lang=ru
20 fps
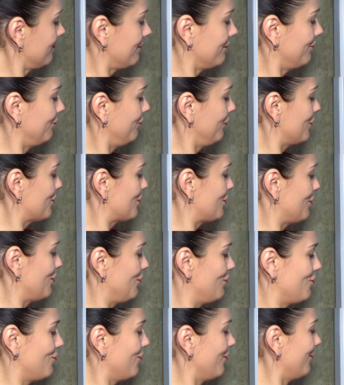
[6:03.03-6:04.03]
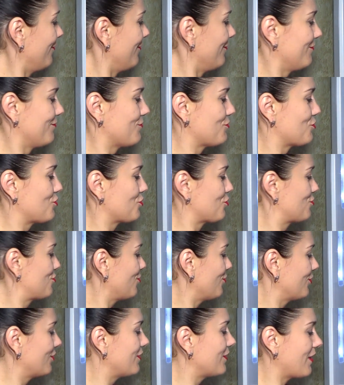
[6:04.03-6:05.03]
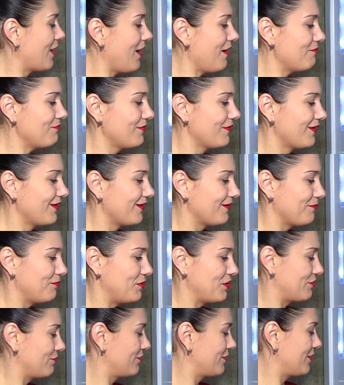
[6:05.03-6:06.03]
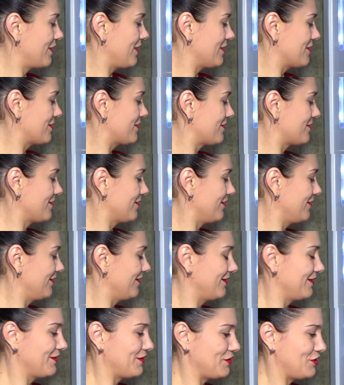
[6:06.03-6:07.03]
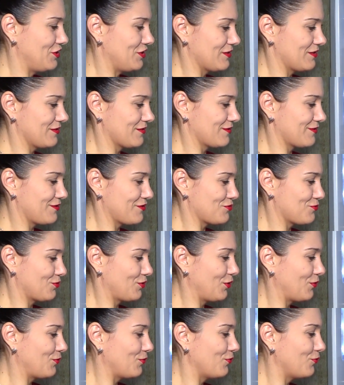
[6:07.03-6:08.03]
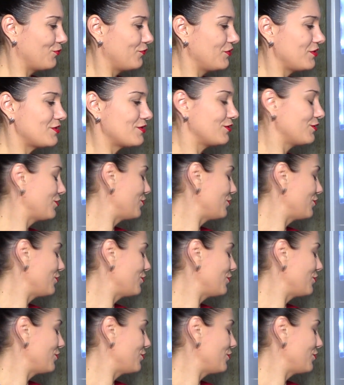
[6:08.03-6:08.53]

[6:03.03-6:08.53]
Вес ее 600 грамм. Первый раз, э, честно скажу, такое увидела,